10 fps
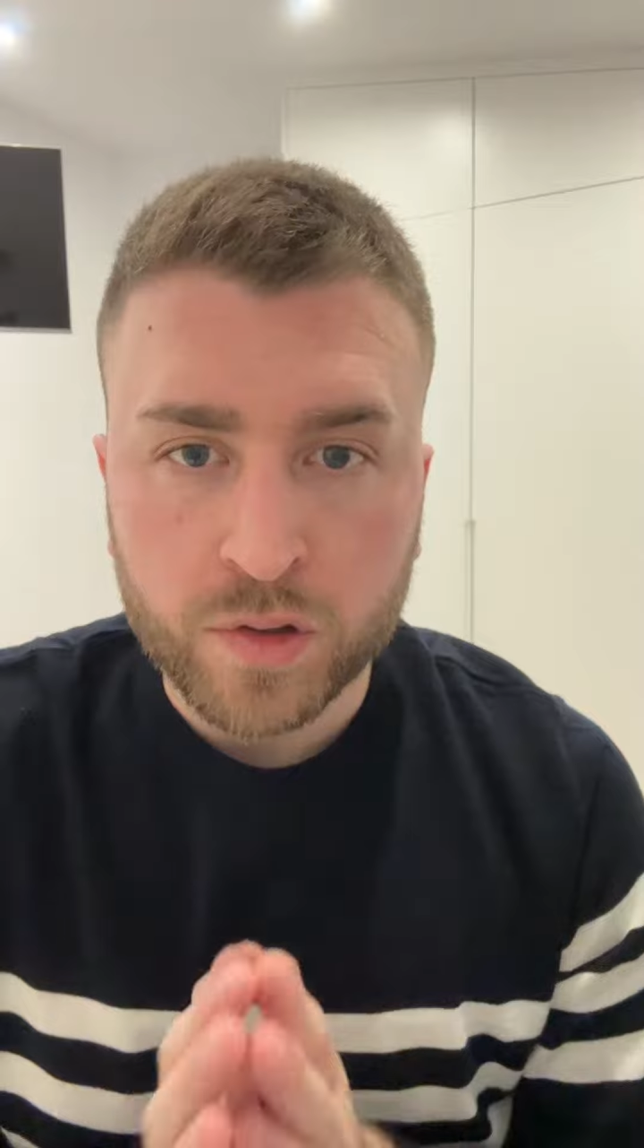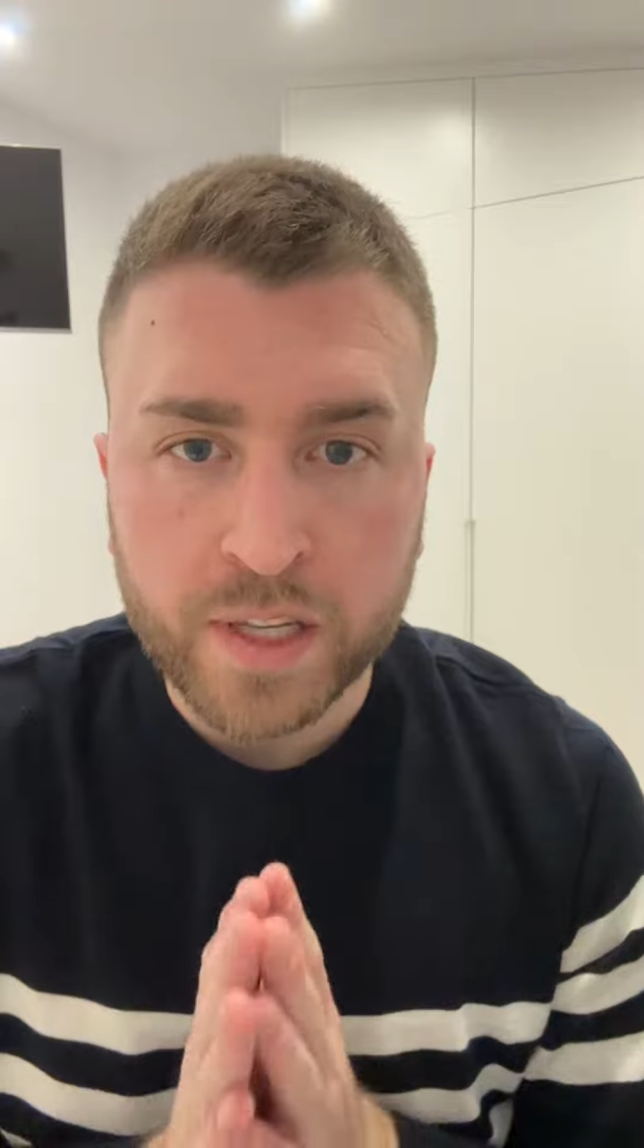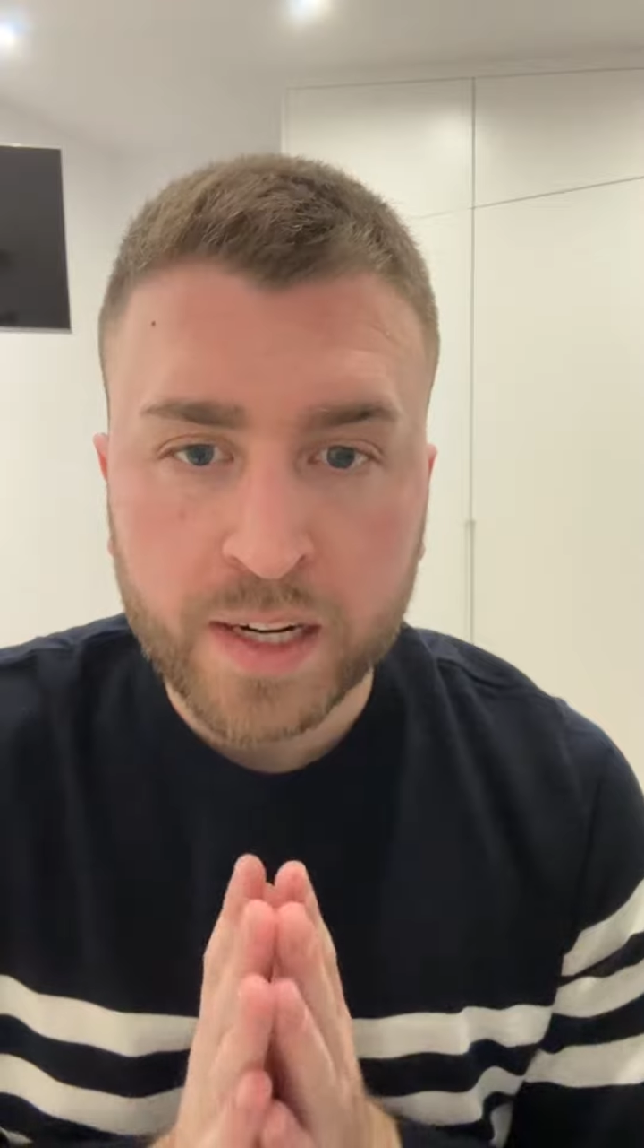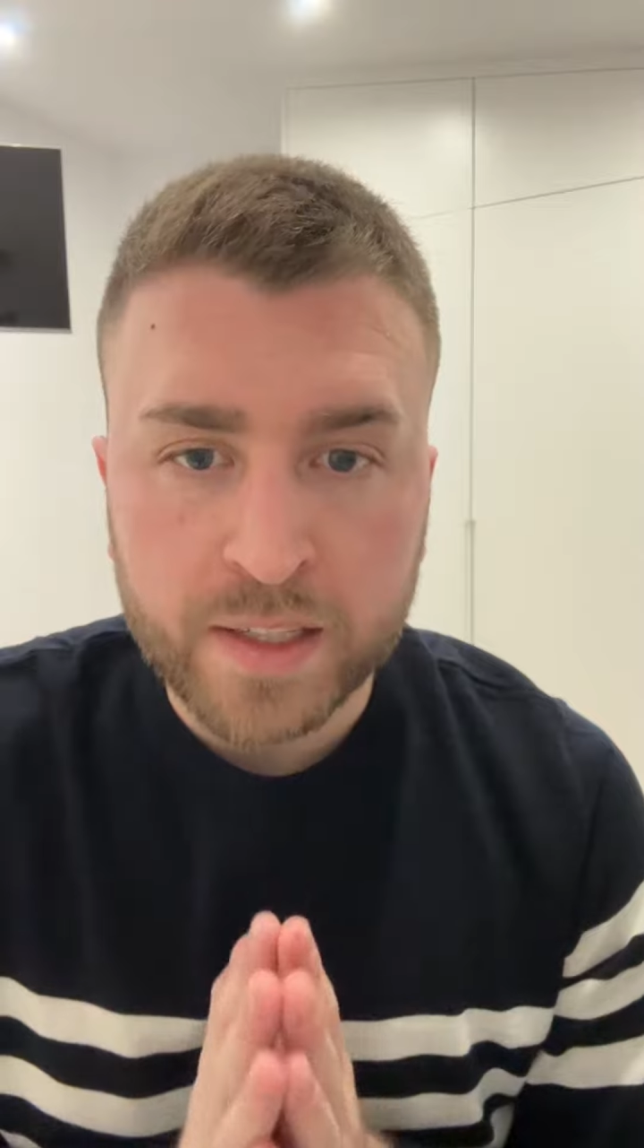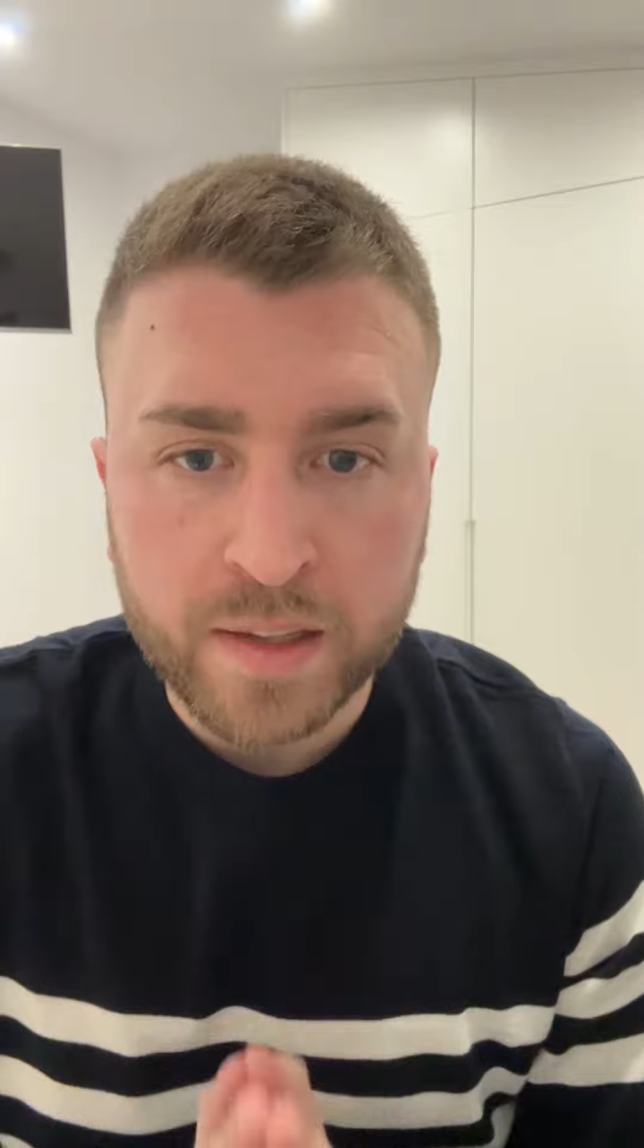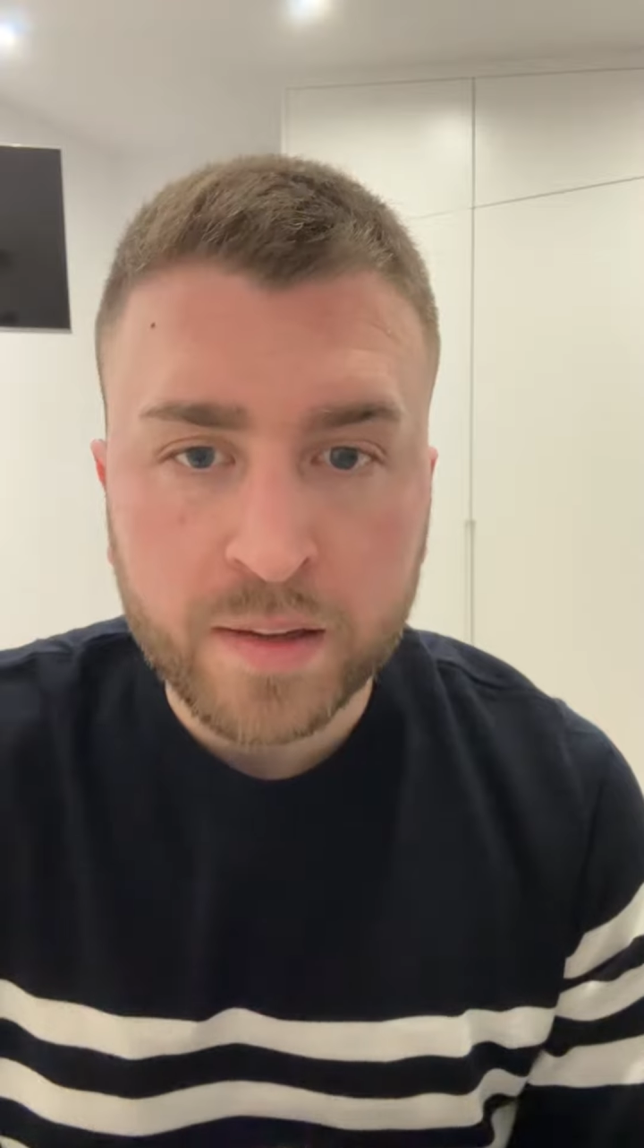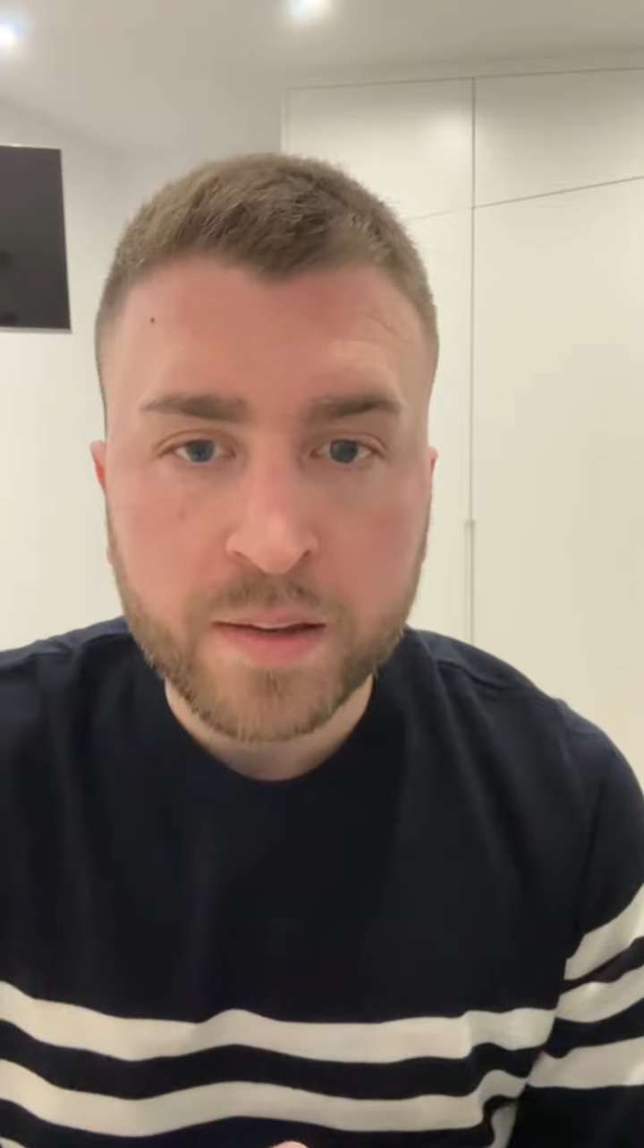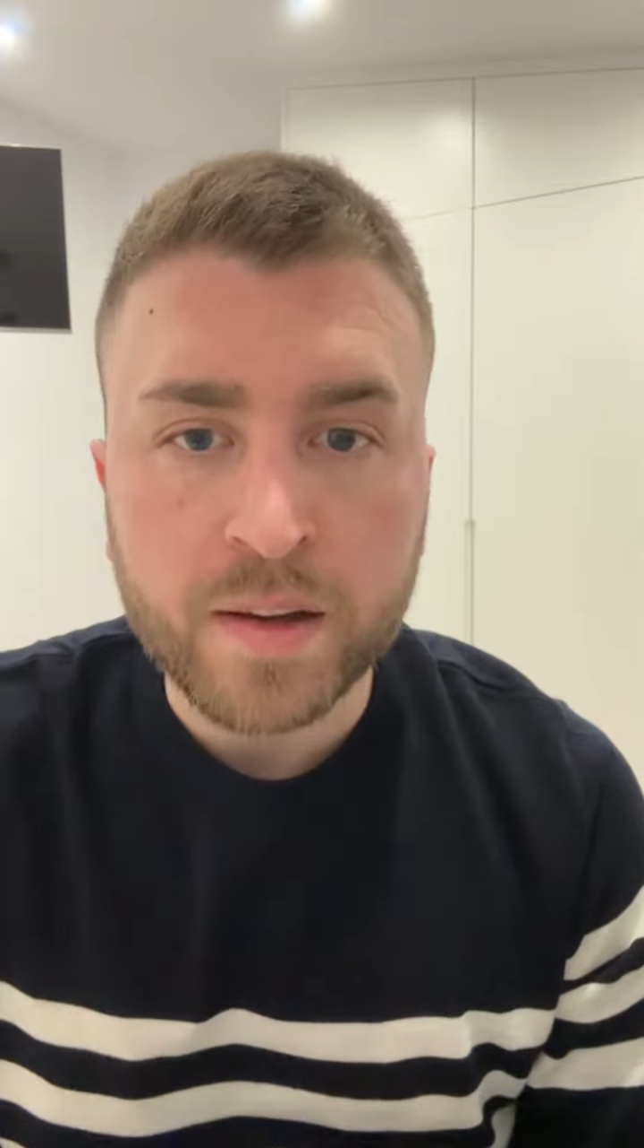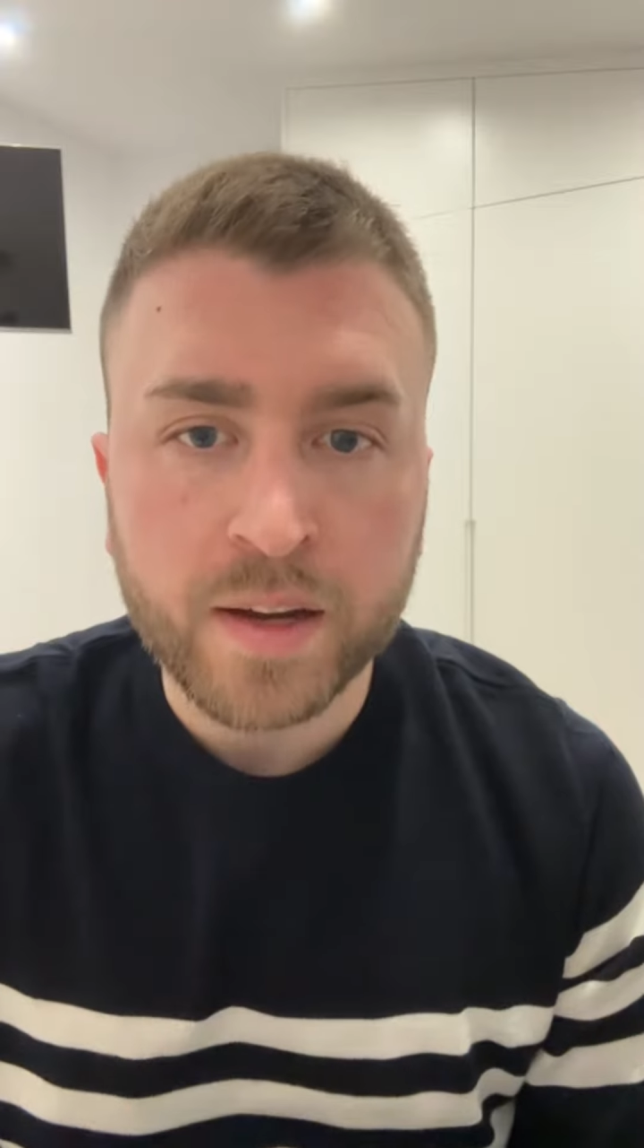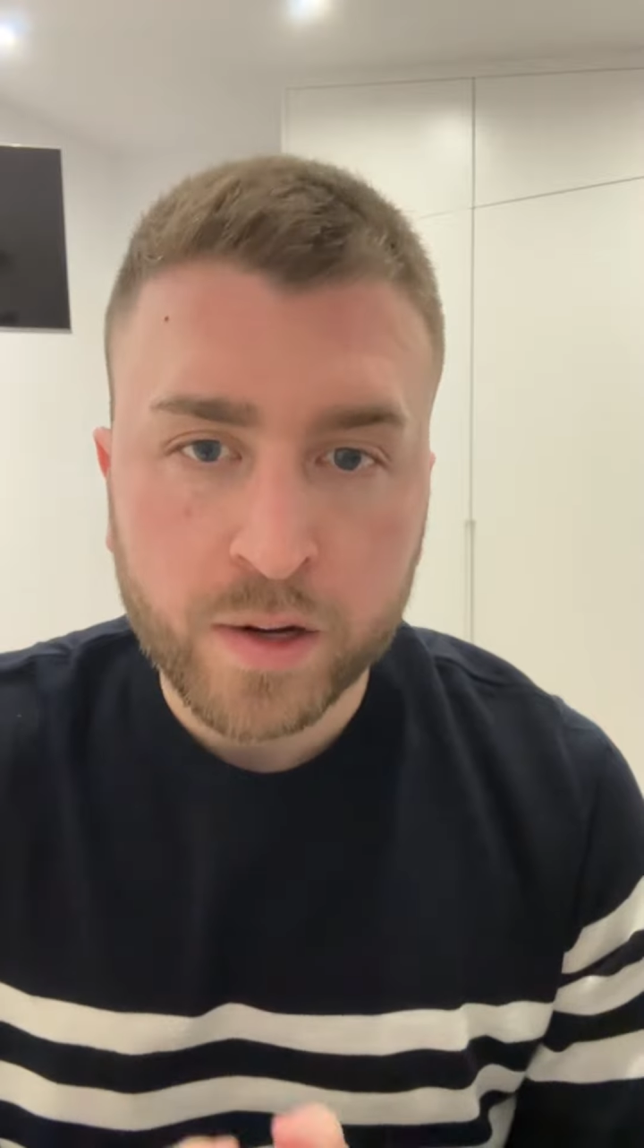de residencia